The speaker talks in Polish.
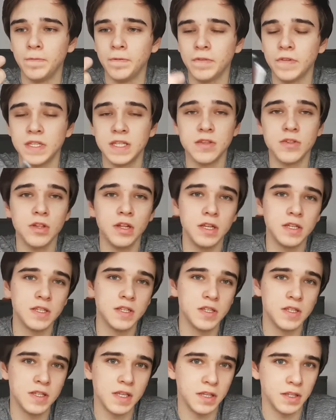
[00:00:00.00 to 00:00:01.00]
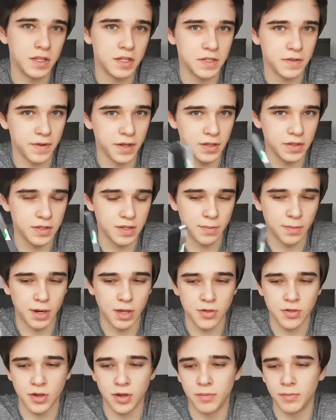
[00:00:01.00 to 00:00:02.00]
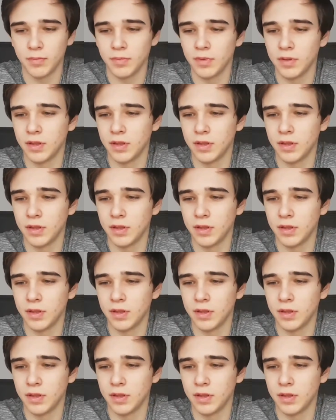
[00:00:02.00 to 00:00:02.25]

więc jeżeli jesteście zainteresowani, to zapraszam.